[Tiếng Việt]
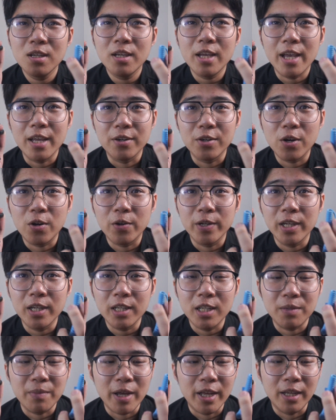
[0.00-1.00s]
Android á,
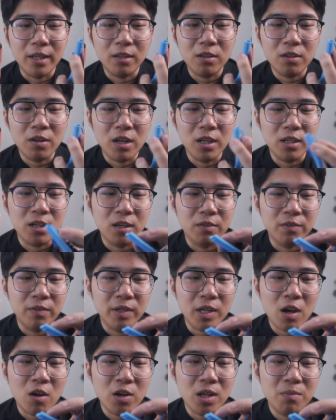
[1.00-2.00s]
thì bạn có thể cần
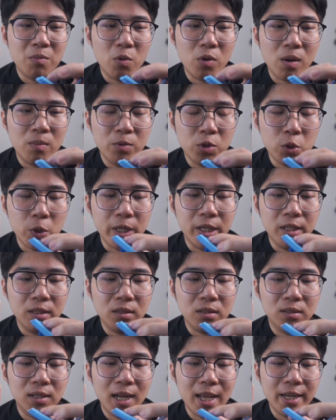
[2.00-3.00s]
phải có thêm một cổng chuyển
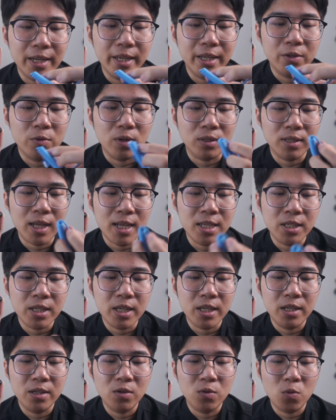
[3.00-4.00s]
từ Lightning hoặc
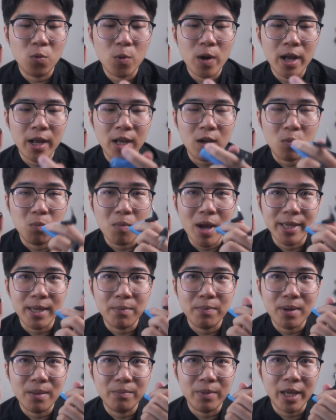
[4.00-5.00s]
Type-C qua cái cổng
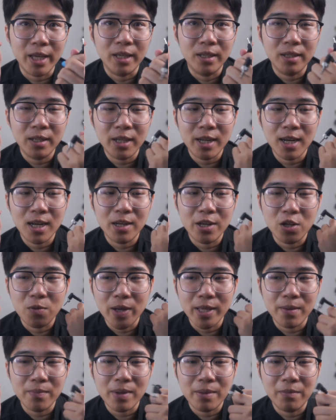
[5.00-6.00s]
3.5 này cái này là đều
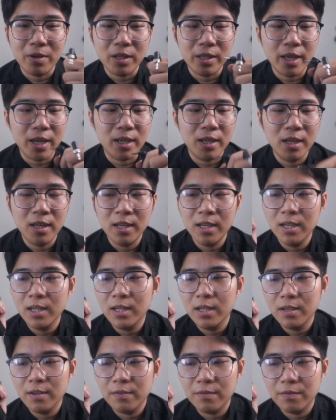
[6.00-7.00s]
3.5 hết nha
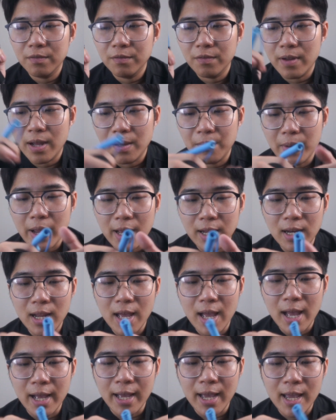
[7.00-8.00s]
và đây
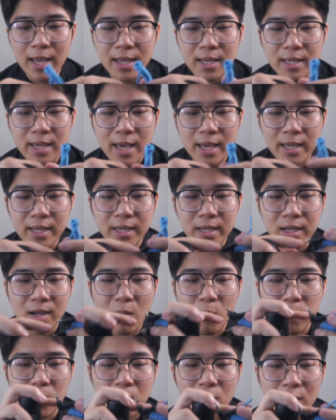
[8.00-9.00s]
là cái dây
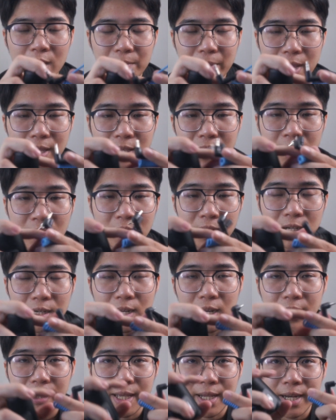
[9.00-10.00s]
không có cái mát gì hết
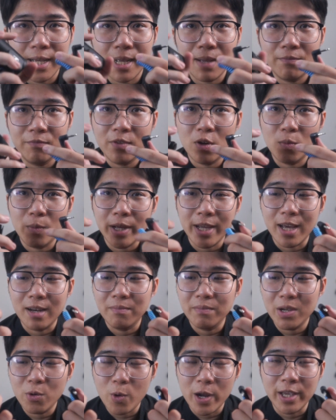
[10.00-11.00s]
là dây để cắm vào máy
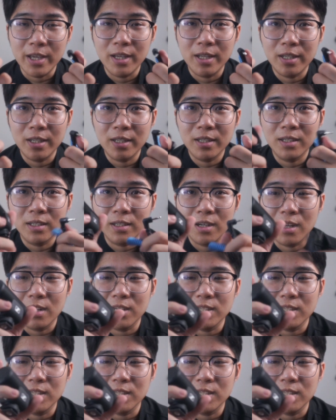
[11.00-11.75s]
ảnh máy quay đó